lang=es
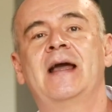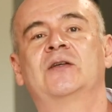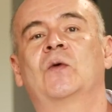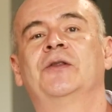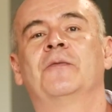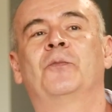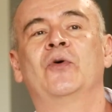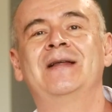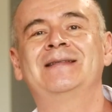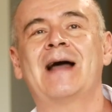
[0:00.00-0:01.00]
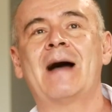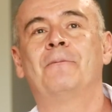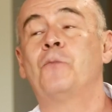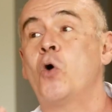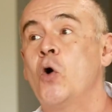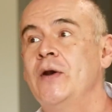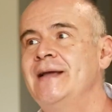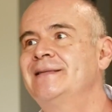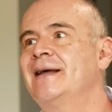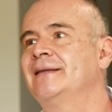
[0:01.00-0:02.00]
es cuando pones
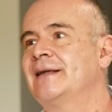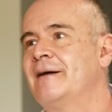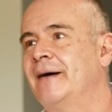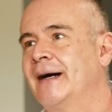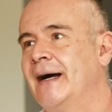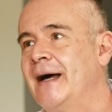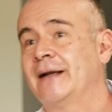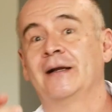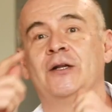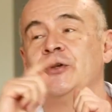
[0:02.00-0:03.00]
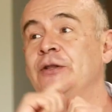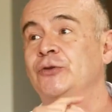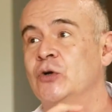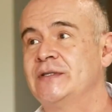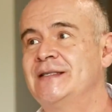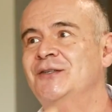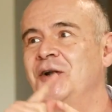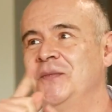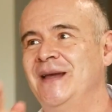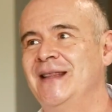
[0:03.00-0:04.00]
pones a trabajar. Entonces te
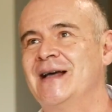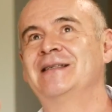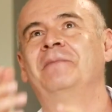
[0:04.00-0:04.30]
olvidas